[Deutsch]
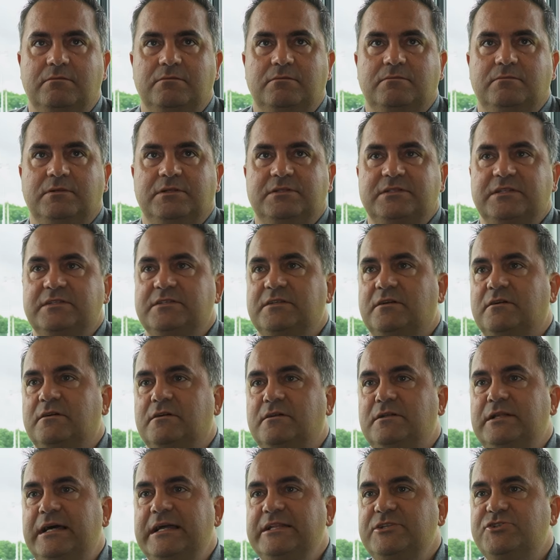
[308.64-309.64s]
ich will jetzt nicht sagen ein
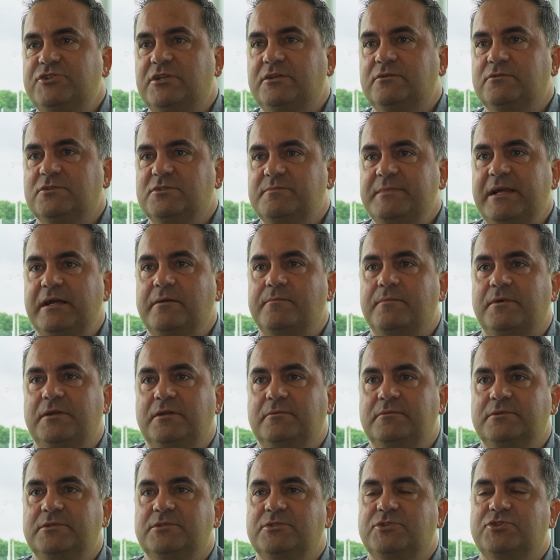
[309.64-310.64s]
Alleinstellungsmerkmal,
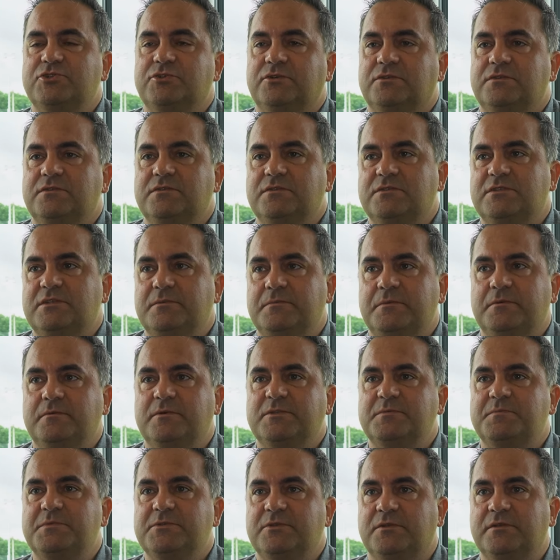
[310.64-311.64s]
aber es ist schon sagen wir,
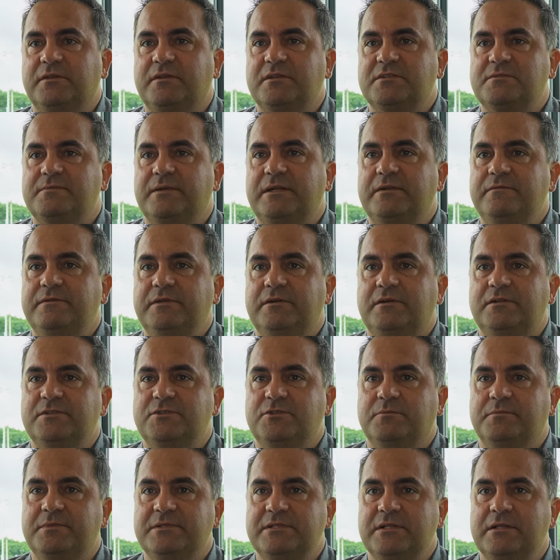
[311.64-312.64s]
was Besonderes, weil wir halt
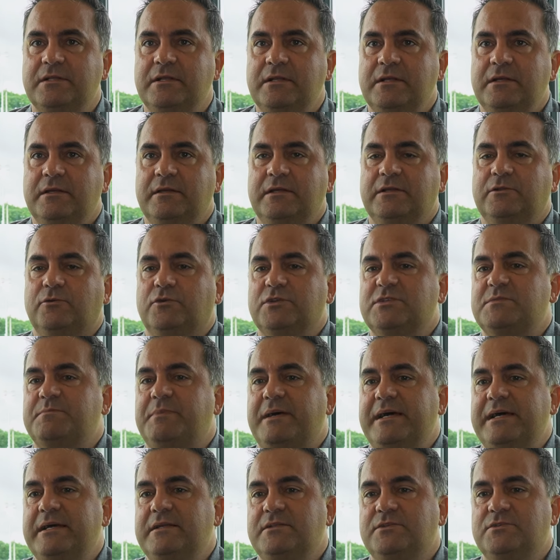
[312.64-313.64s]
so ein bisschen in
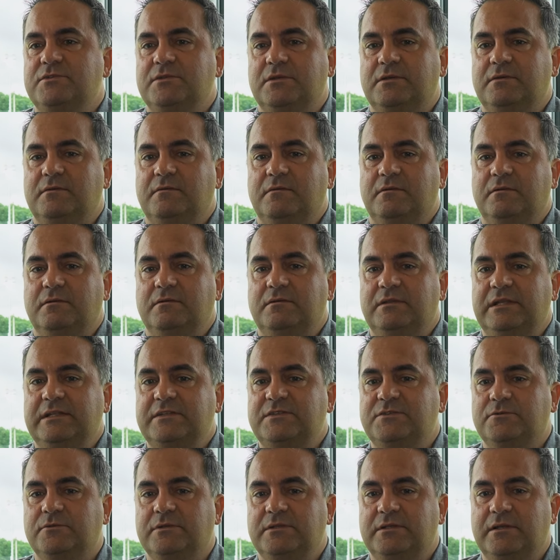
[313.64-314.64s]
Ostbayern äh,
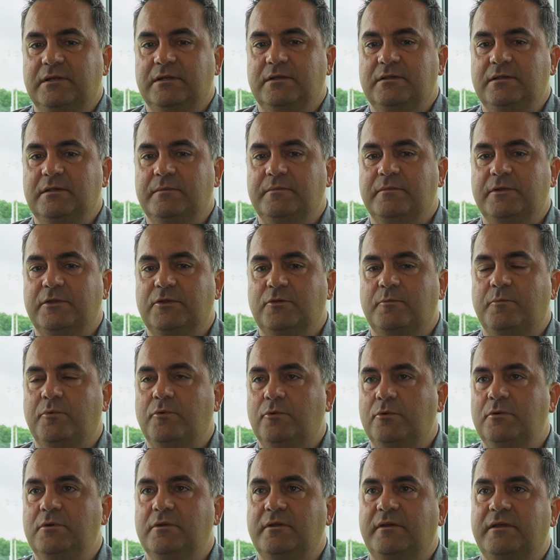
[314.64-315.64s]
nicht so in einer, in einer
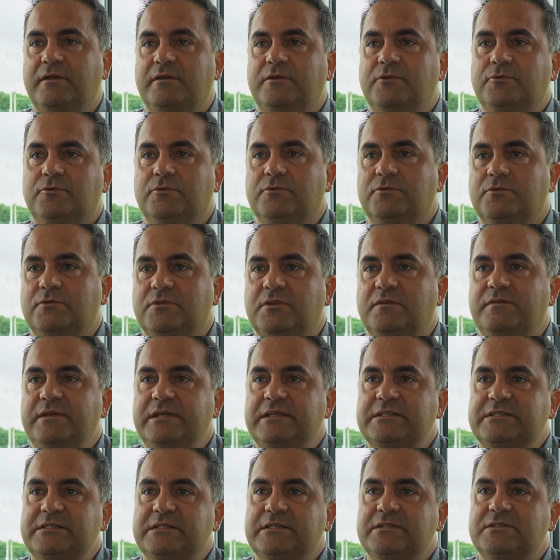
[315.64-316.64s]
Metropolregion
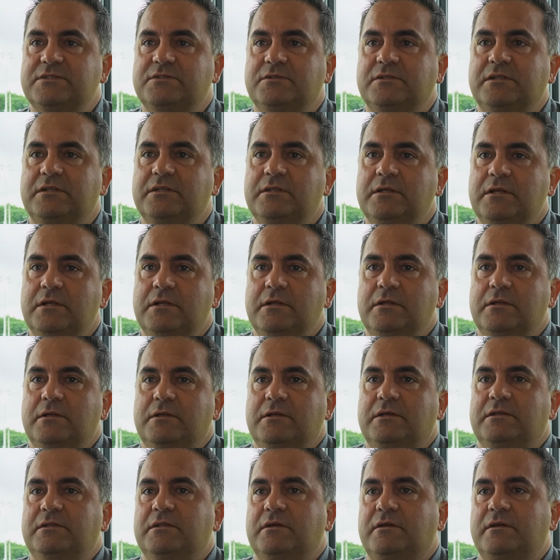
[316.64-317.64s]
unterwegs sind, sondern
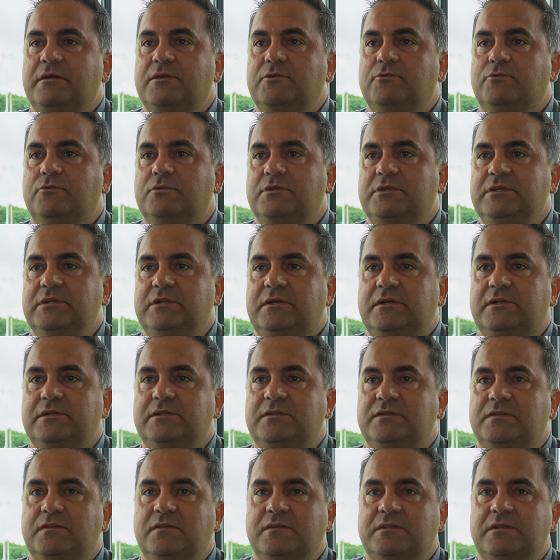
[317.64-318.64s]
in einer Region, die
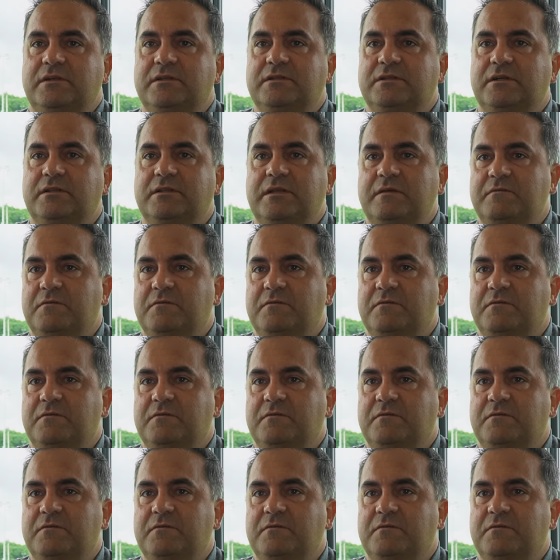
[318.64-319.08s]
halt, die halt dann